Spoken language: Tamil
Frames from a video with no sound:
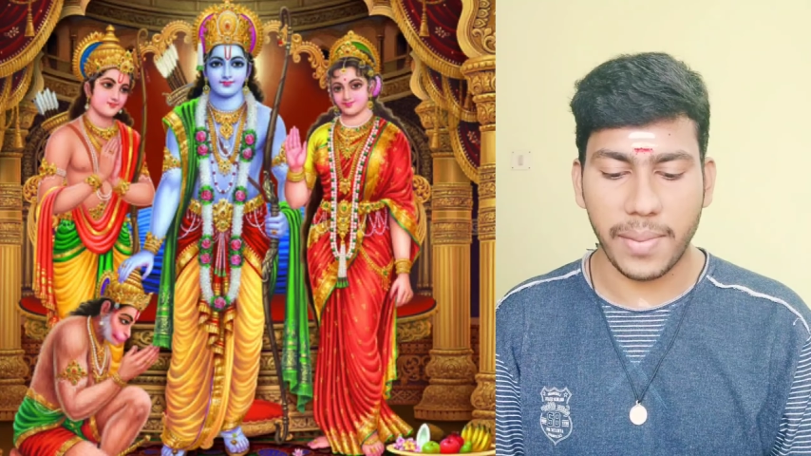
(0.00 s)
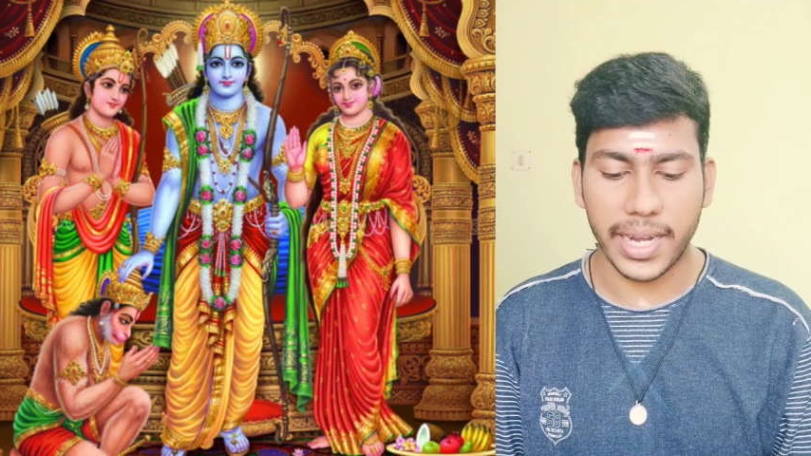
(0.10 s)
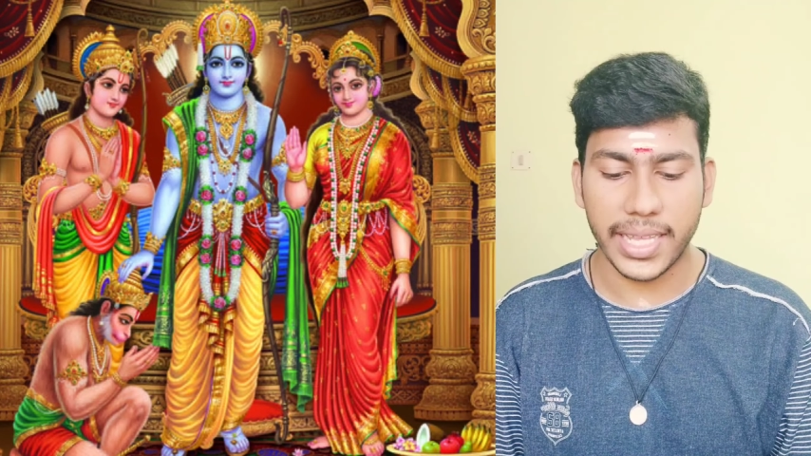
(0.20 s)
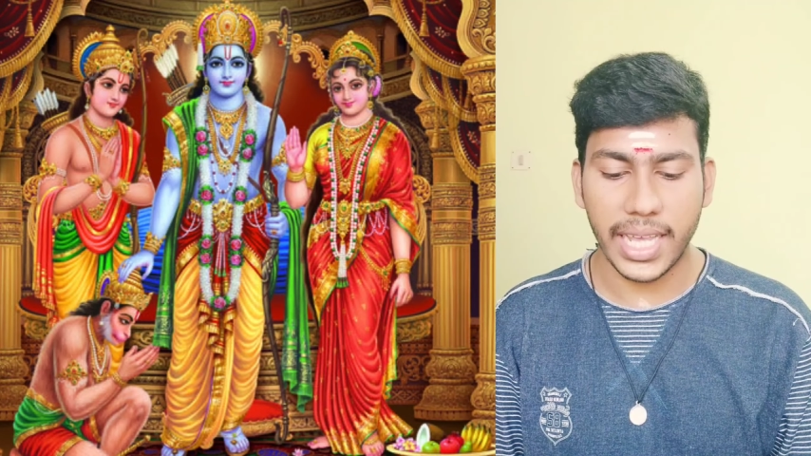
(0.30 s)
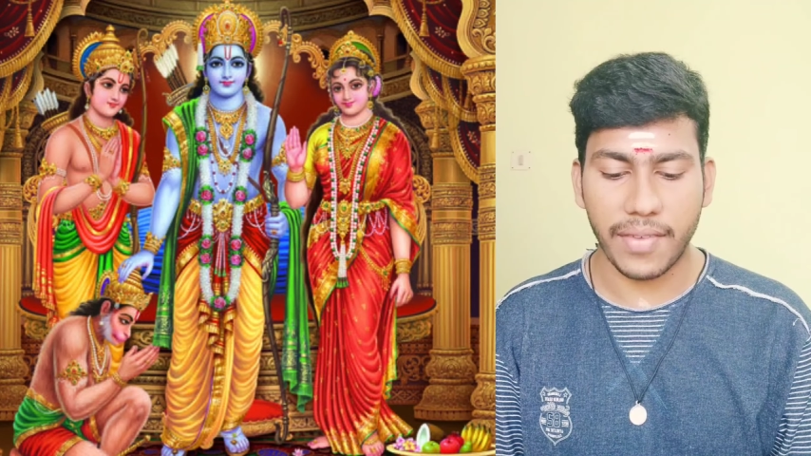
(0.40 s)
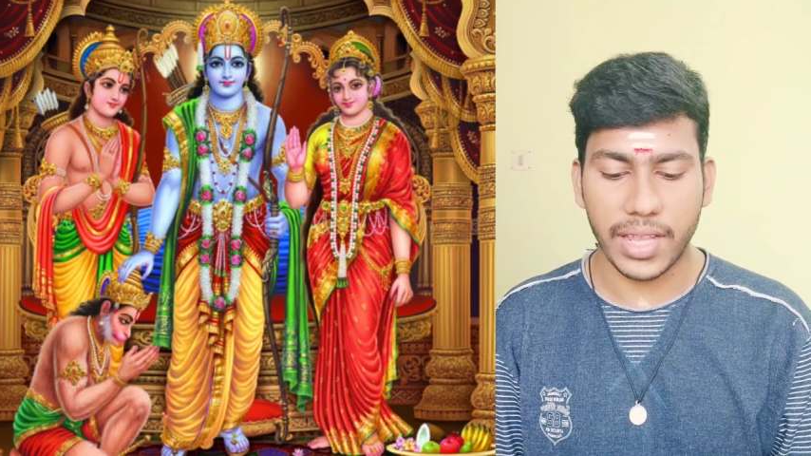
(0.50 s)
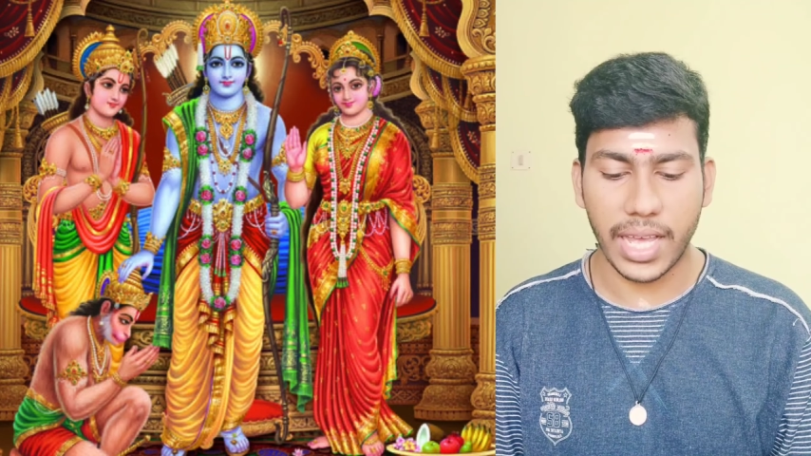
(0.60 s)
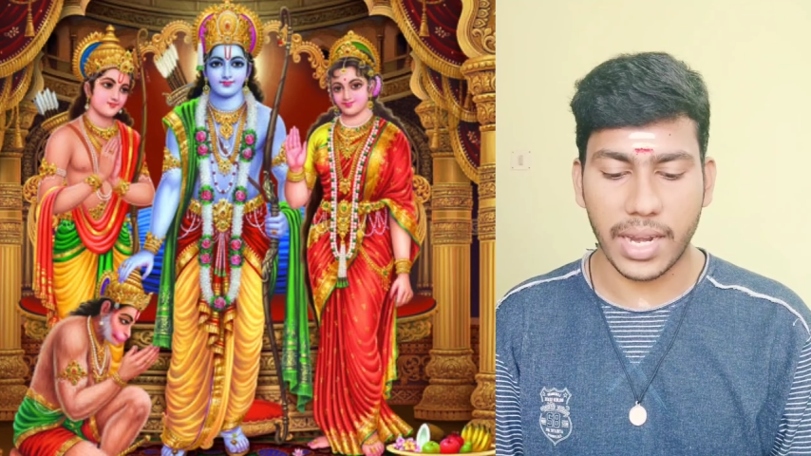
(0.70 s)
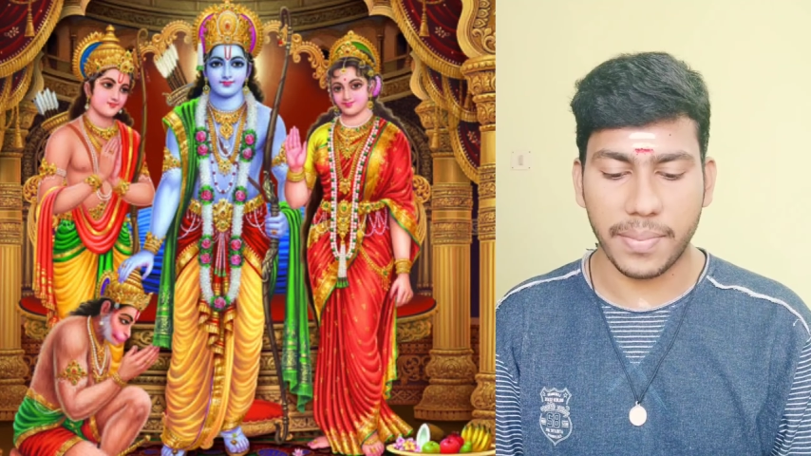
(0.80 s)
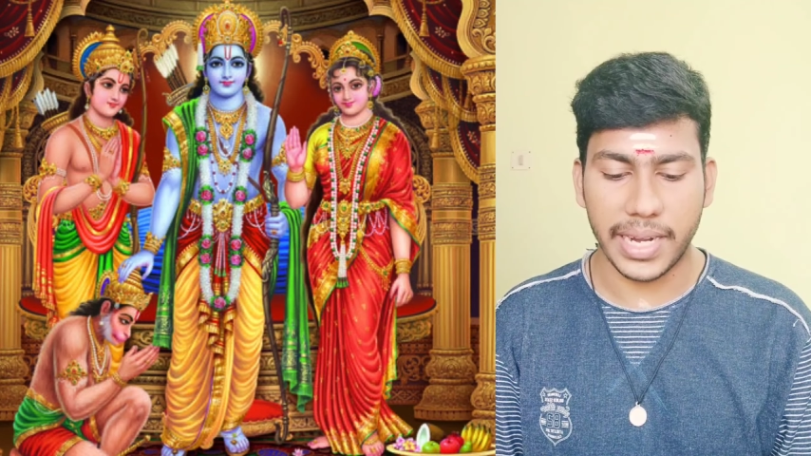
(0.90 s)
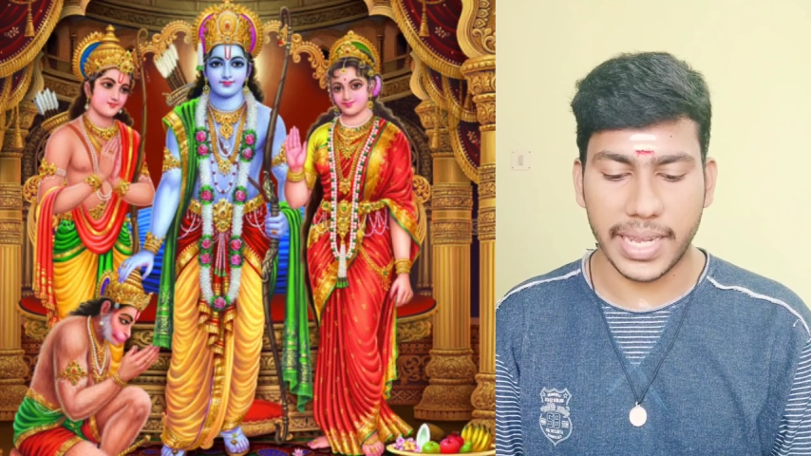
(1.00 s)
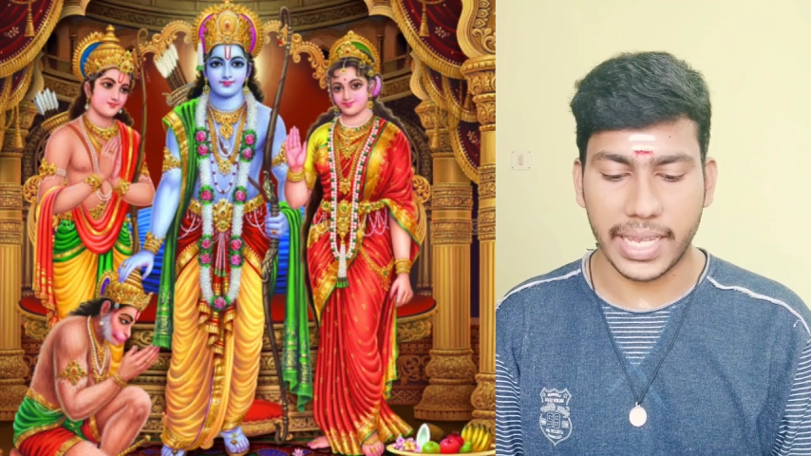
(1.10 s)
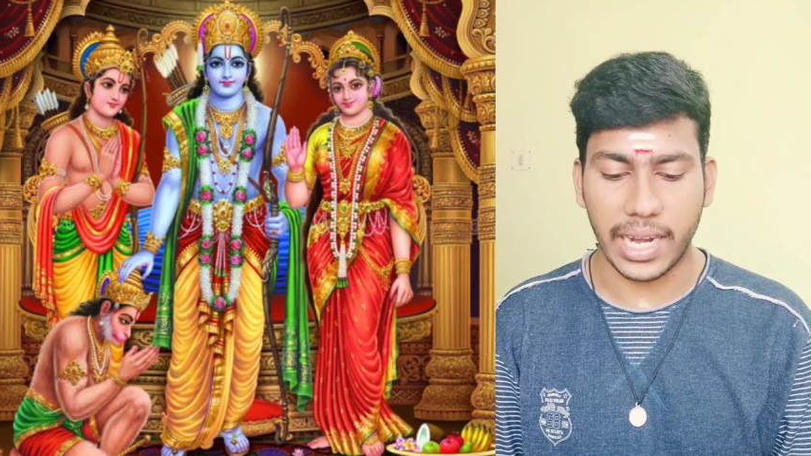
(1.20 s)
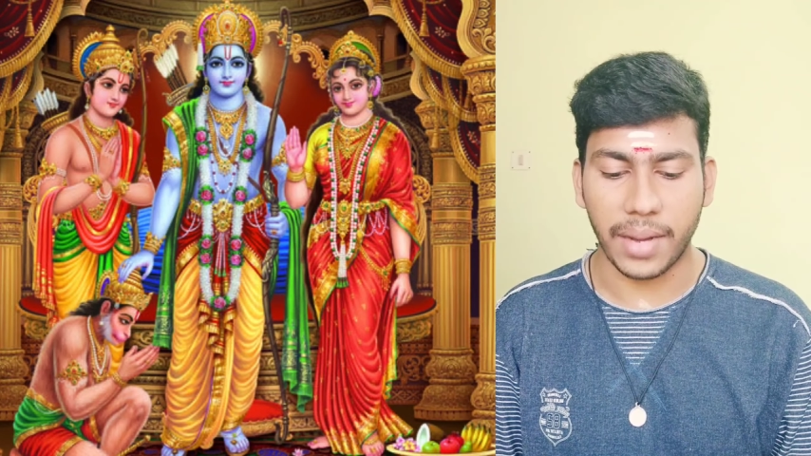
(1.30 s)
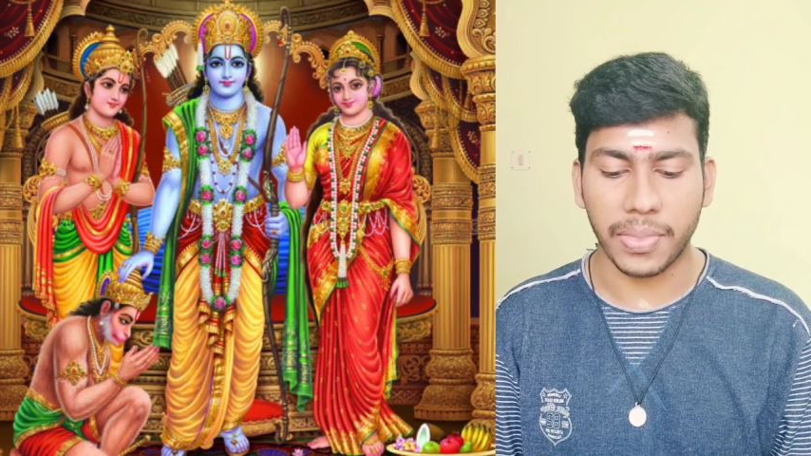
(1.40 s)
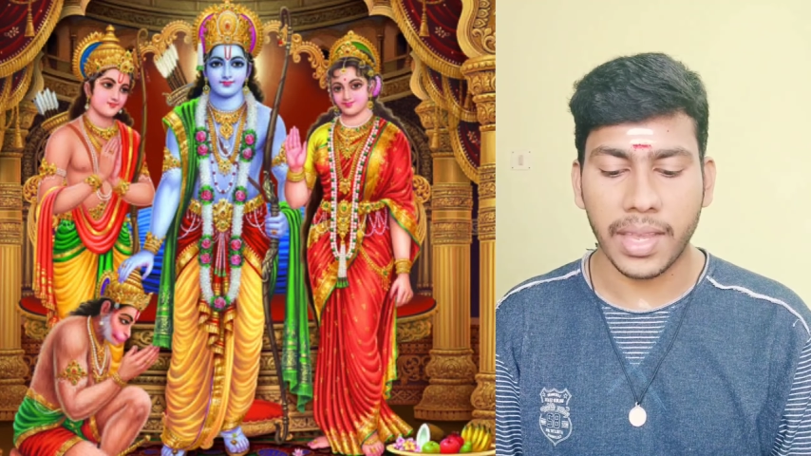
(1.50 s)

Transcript: மனித அவதாரம் எடுக்கிறார்